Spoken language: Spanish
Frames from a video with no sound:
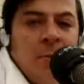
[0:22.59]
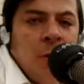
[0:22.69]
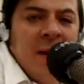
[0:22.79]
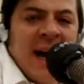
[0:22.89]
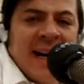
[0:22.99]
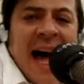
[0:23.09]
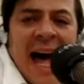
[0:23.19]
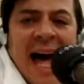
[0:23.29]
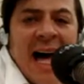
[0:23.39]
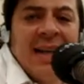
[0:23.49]
Volví a
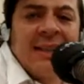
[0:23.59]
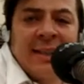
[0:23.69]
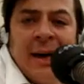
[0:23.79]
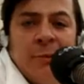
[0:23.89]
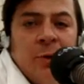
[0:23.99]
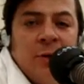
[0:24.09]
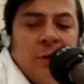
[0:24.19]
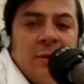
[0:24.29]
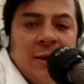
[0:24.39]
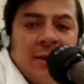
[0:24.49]
casa muy
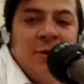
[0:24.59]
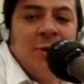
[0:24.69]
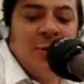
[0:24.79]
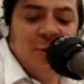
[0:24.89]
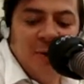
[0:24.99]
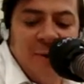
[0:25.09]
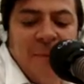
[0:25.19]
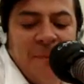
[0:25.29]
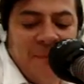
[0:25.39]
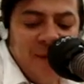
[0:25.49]
contento,